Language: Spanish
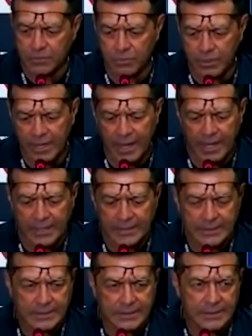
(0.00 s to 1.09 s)
Una
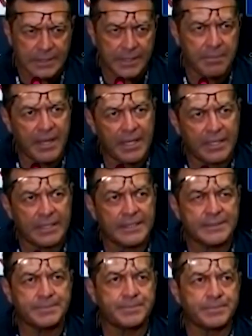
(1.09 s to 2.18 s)
la imagen
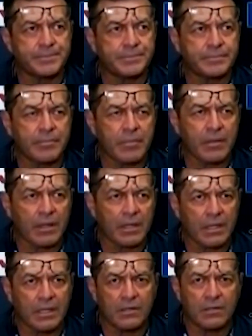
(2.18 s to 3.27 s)

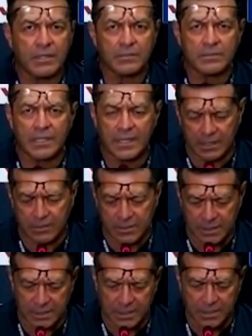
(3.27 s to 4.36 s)
que, creo que una de las
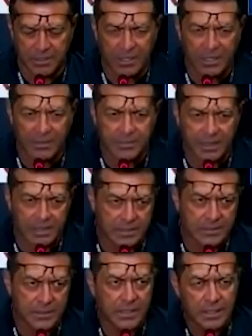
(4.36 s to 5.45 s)
cosas que tenemos que cambiar es